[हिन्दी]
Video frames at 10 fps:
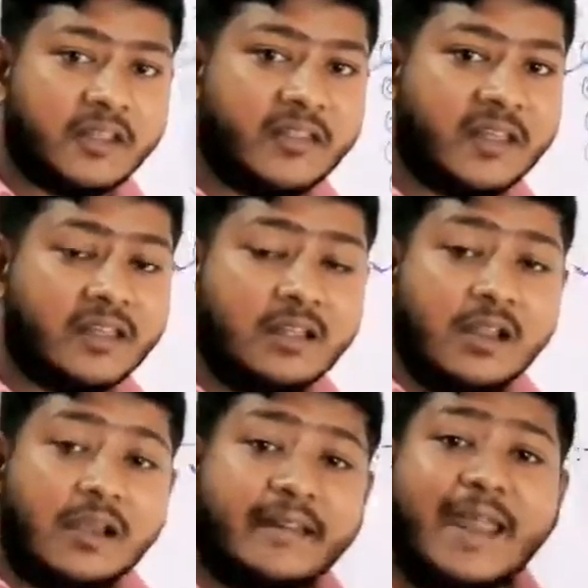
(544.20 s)
होता था
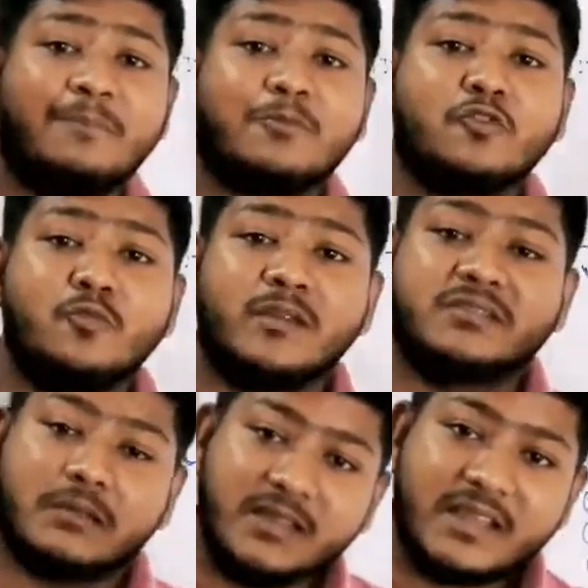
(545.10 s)
टाइप टू में
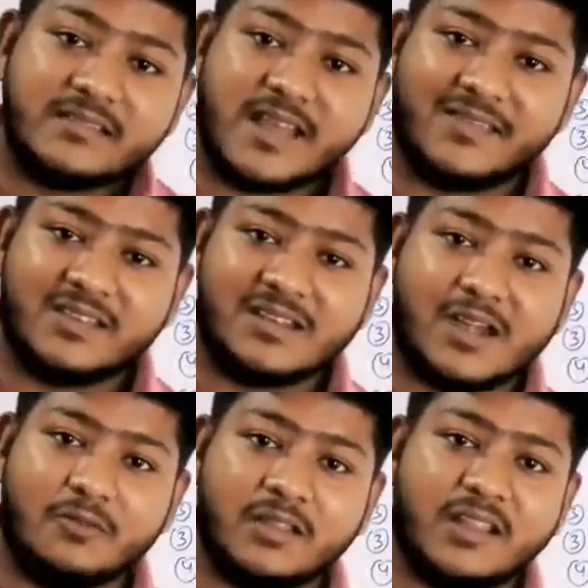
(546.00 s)
सभी के साथ
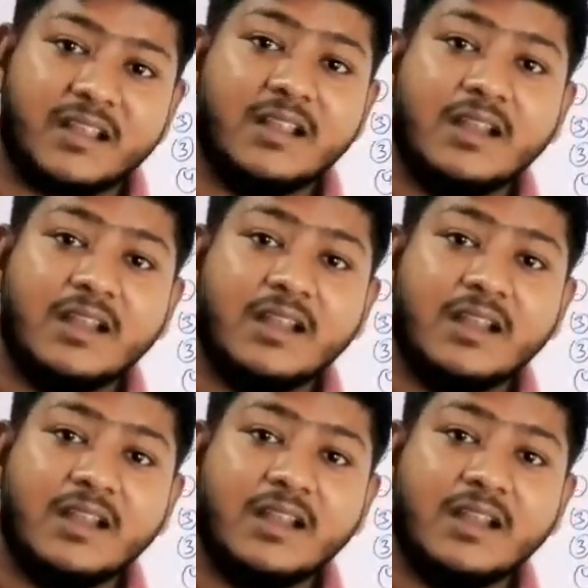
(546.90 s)
स्टार्ट होता था